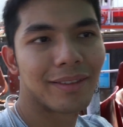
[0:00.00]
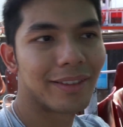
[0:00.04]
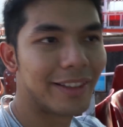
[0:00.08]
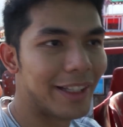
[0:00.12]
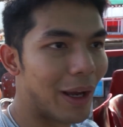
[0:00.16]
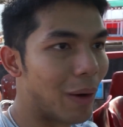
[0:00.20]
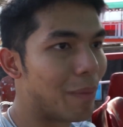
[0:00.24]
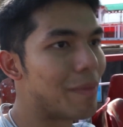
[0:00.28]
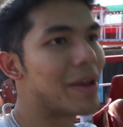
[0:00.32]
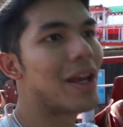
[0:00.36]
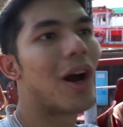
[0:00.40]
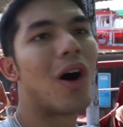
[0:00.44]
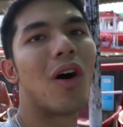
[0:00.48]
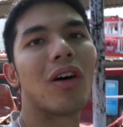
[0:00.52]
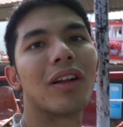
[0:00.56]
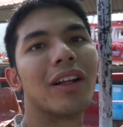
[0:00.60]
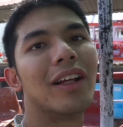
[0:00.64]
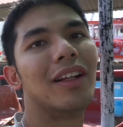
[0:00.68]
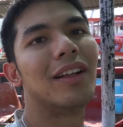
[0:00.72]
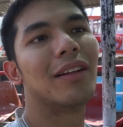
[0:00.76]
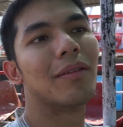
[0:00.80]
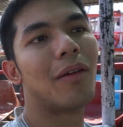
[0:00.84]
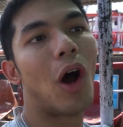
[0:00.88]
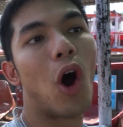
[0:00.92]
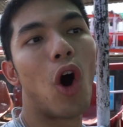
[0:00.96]
เดี๋ยวมีออกเล
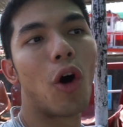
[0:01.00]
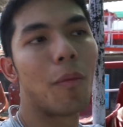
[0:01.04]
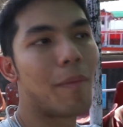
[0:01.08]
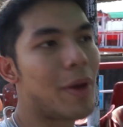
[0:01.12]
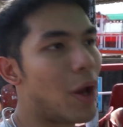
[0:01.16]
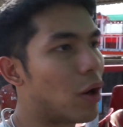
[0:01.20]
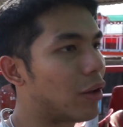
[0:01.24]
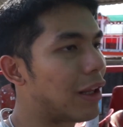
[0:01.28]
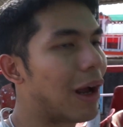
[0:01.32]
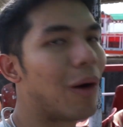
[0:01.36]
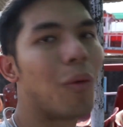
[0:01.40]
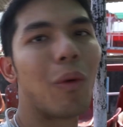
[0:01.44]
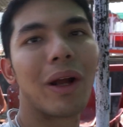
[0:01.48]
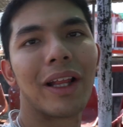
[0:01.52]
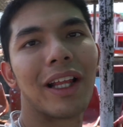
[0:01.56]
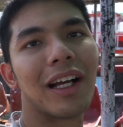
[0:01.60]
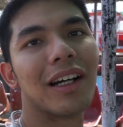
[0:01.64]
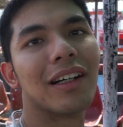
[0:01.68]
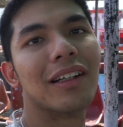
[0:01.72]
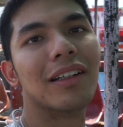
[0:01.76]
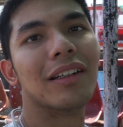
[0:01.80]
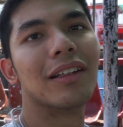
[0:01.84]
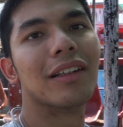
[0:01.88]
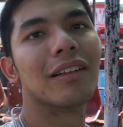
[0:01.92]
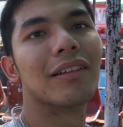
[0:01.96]
ยออกมีออกทั้งวันทั้
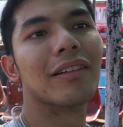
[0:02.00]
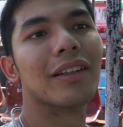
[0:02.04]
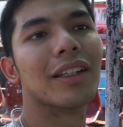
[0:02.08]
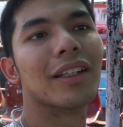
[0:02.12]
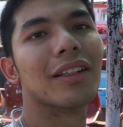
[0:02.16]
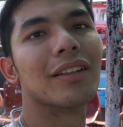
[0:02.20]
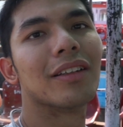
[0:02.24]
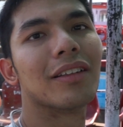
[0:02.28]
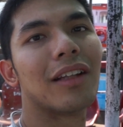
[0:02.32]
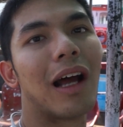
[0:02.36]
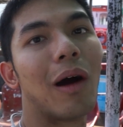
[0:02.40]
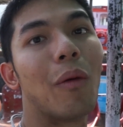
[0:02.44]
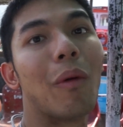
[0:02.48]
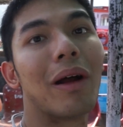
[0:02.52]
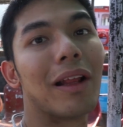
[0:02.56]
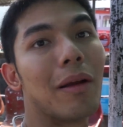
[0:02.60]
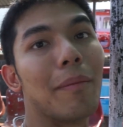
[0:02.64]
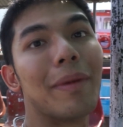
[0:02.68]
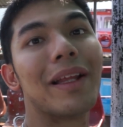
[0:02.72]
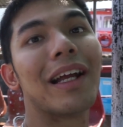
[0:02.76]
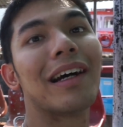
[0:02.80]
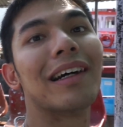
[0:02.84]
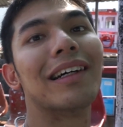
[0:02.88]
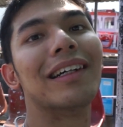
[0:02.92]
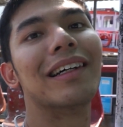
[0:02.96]
งคืนเลยทั้งวัน
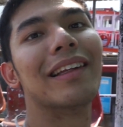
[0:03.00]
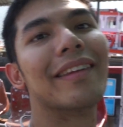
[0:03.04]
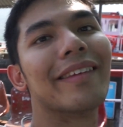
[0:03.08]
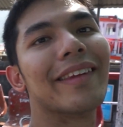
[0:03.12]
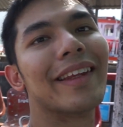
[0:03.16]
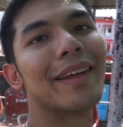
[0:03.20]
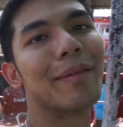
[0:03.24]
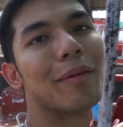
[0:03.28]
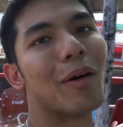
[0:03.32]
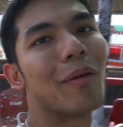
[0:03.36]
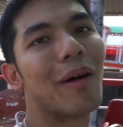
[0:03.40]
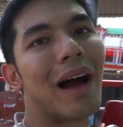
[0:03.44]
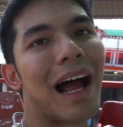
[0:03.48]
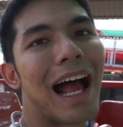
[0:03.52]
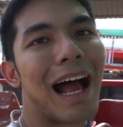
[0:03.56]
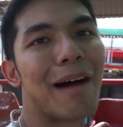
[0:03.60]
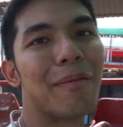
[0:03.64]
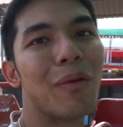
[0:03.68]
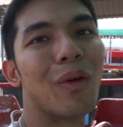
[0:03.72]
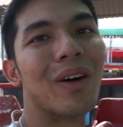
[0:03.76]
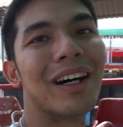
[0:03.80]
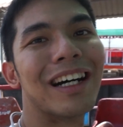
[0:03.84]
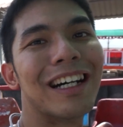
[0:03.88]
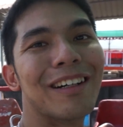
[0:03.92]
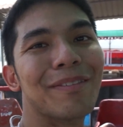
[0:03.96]
ไม่ทั้งคืนสิเพราะว่าห้า
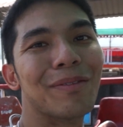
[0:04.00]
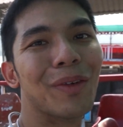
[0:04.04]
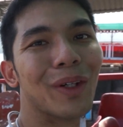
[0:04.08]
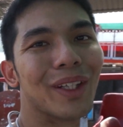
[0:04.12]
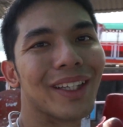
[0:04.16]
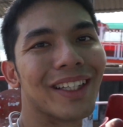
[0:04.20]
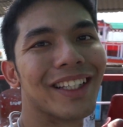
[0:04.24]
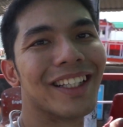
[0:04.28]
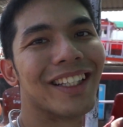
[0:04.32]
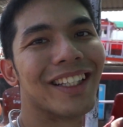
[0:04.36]
โมงครึ่งหมด